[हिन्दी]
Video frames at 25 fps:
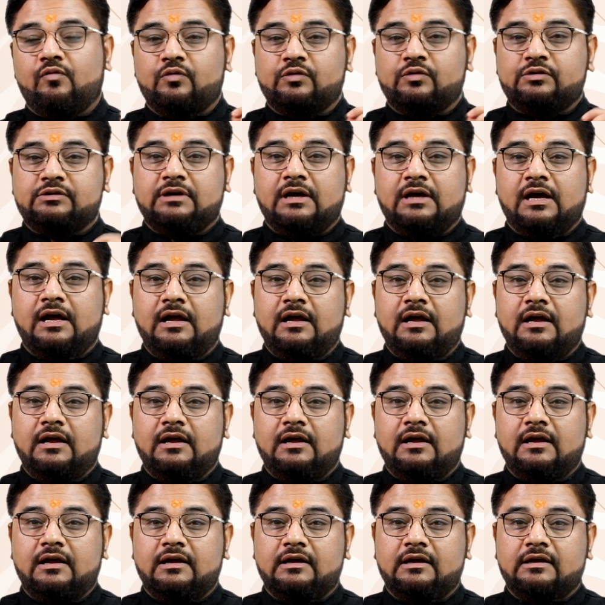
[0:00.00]
उसका
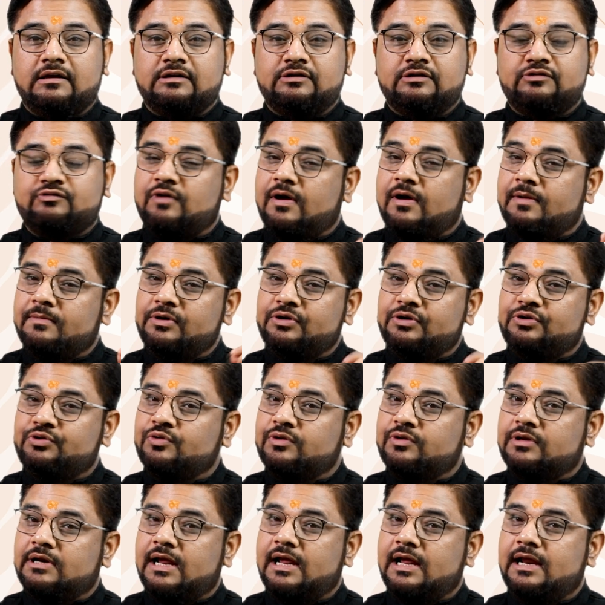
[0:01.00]
स्वामी
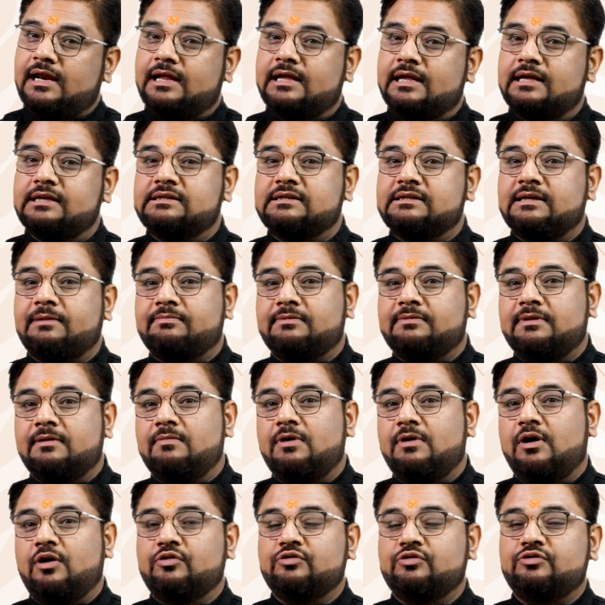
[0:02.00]
शुक्र है लेकिन सप्तम
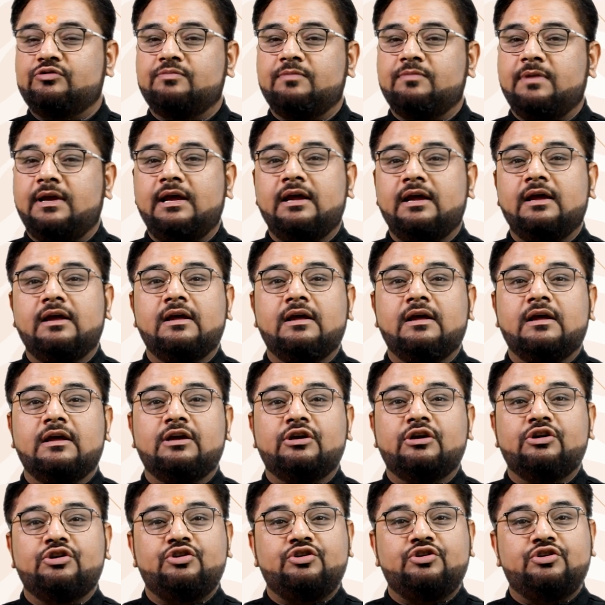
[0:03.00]
हाउस में
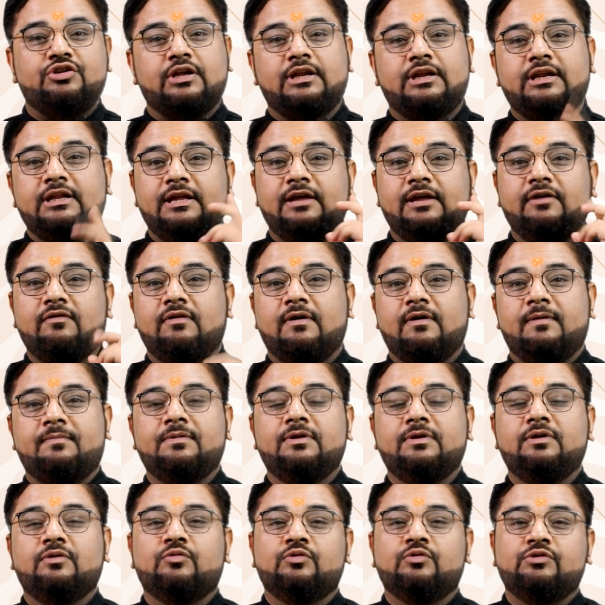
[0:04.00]
शनिदेव
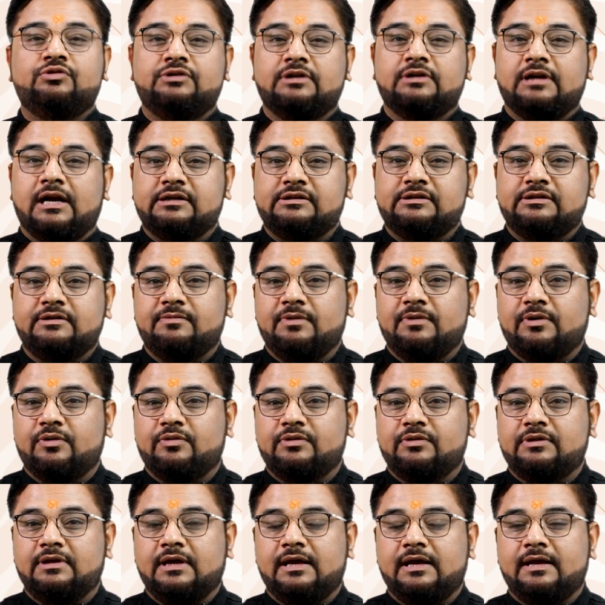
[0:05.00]
अपनी उच्च राशि में
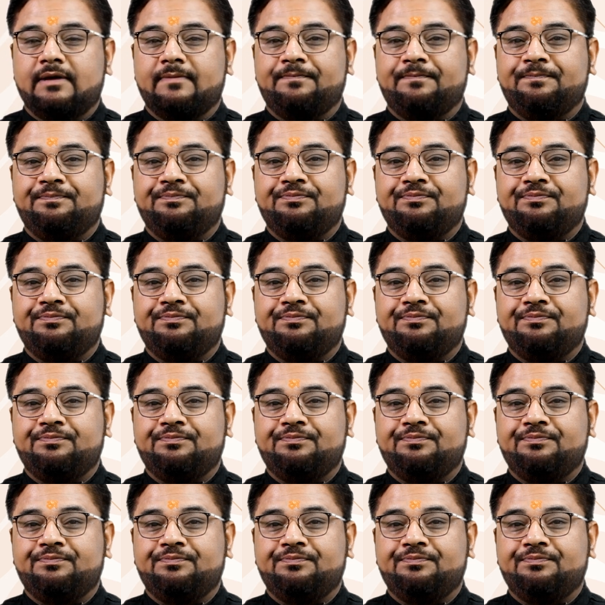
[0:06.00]
होते हैं